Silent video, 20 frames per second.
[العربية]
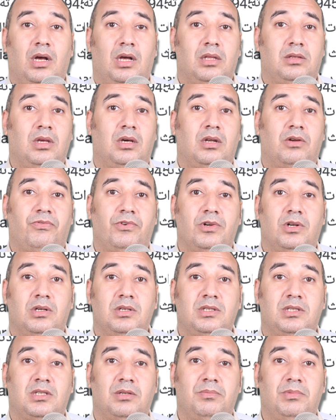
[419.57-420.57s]
هتعرف
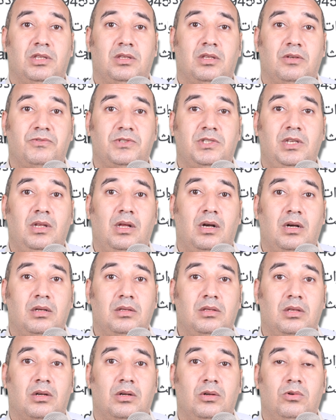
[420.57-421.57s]
القصة بالتفصيل
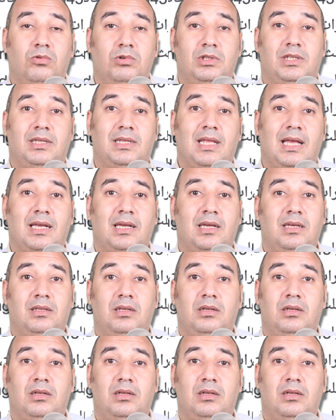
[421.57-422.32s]
أكتر وتتأكد